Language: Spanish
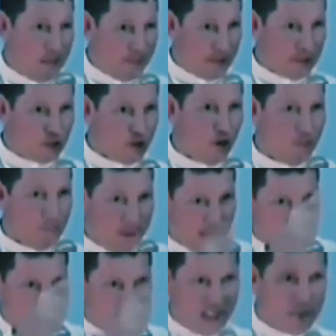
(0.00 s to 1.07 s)
Me la prestó,
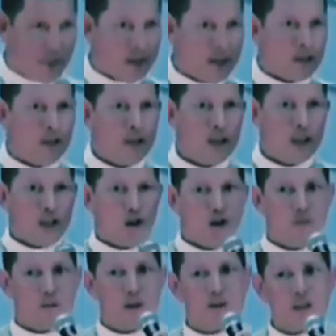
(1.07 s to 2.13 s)
me la traje para ahí
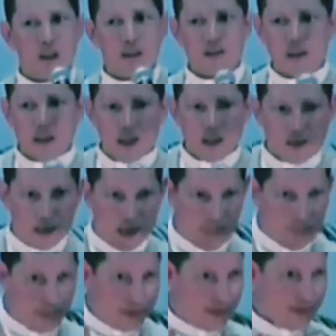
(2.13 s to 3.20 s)
y comencé a hacer las
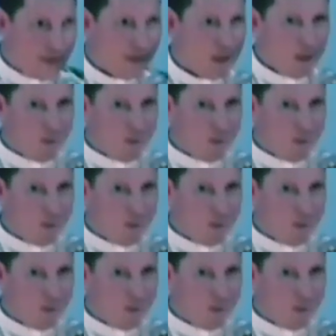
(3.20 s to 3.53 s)
terapias.